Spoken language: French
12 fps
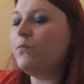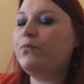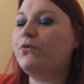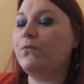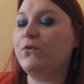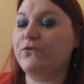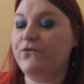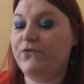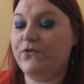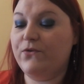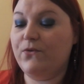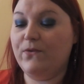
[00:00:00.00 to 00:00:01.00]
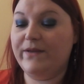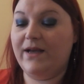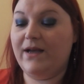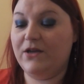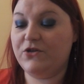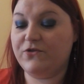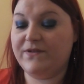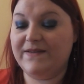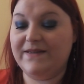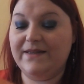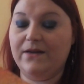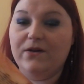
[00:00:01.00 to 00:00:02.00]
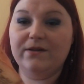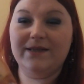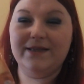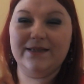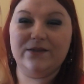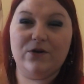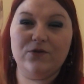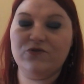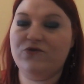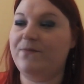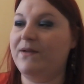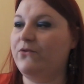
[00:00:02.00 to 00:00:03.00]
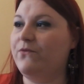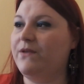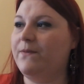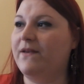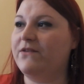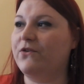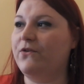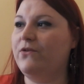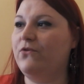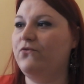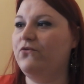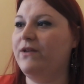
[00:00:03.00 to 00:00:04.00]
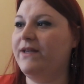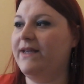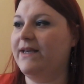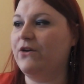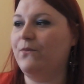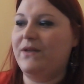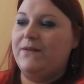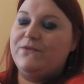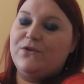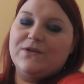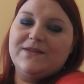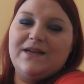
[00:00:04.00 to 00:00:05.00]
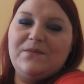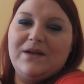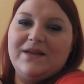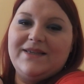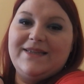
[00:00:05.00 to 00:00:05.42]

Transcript: pour mon neveu, on a acheté euh, des tranches de pain de mie parce qu'il en voulait et comme il d'or ça, ben,